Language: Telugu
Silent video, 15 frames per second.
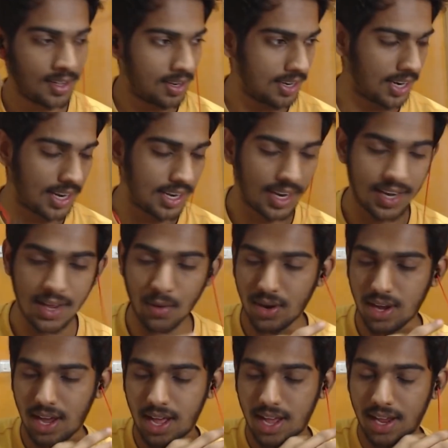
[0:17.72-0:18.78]
నేను నిన్నే
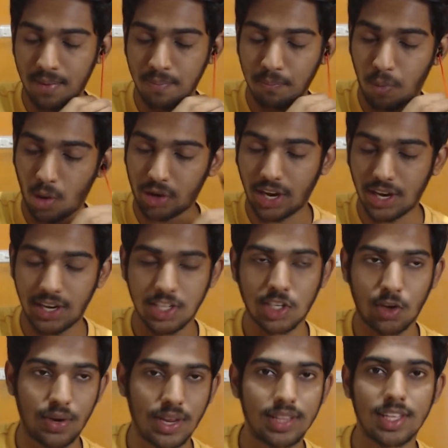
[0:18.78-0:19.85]
ఒక ఇంపార్టెంట్
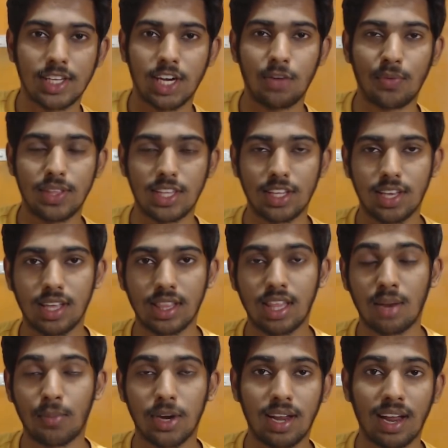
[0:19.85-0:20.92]
డిస్కవరీ అయితే చేయడం అయితే
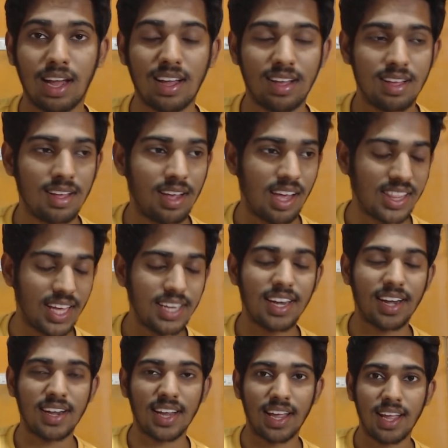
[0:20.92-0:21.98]
జరిగిందనమాట
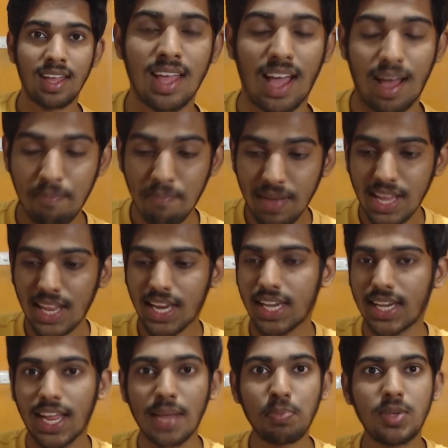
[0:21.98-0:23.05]
అదేంటంటే అమ్మాయిలకి
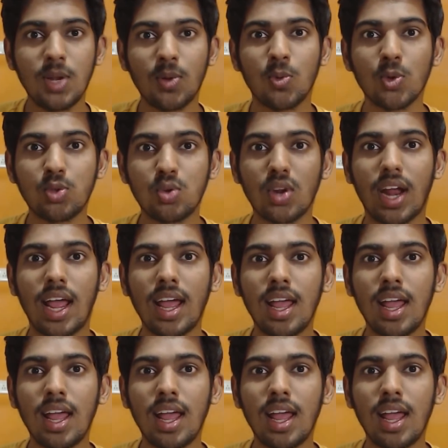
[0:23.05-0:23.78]
టైప్ చేయడం వచ్చురా